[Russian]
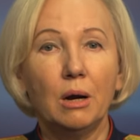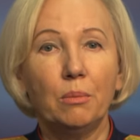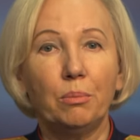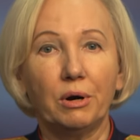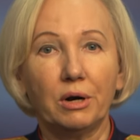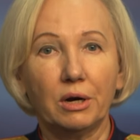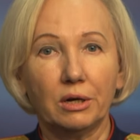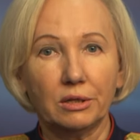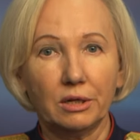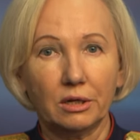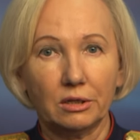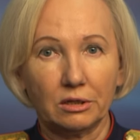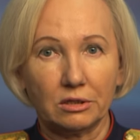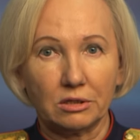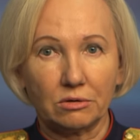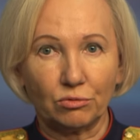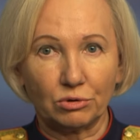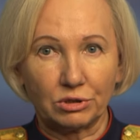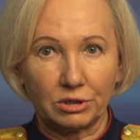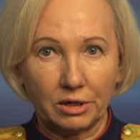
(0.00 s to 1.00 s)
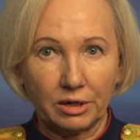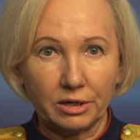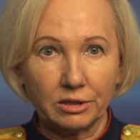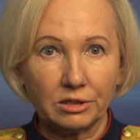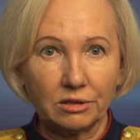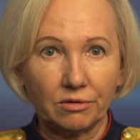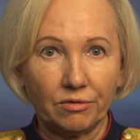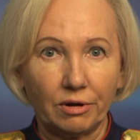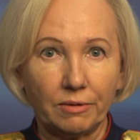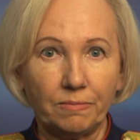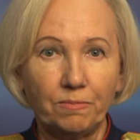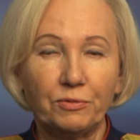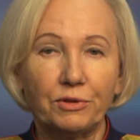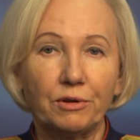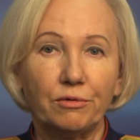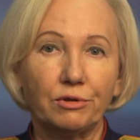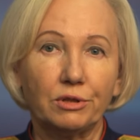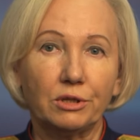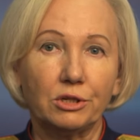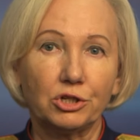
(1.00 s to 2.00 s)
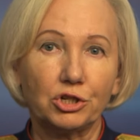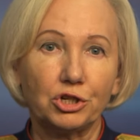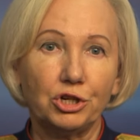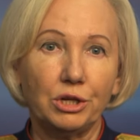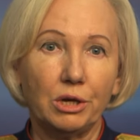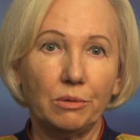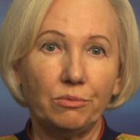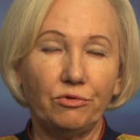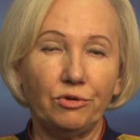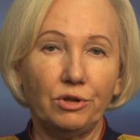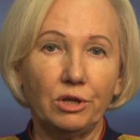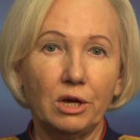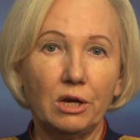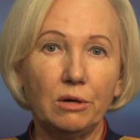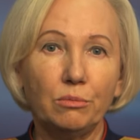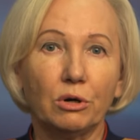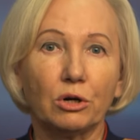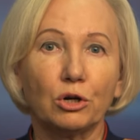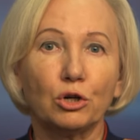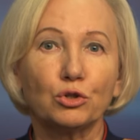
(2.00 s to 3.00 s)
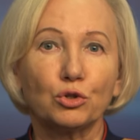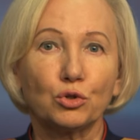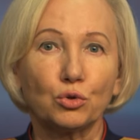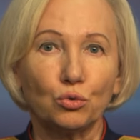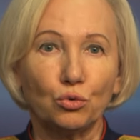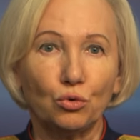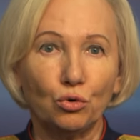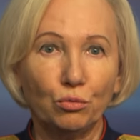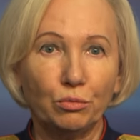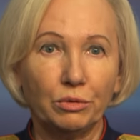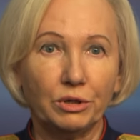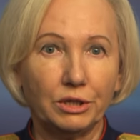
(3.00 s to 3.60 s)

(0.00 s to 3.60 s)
По ходатайству следствия в отношении обвиняемых судом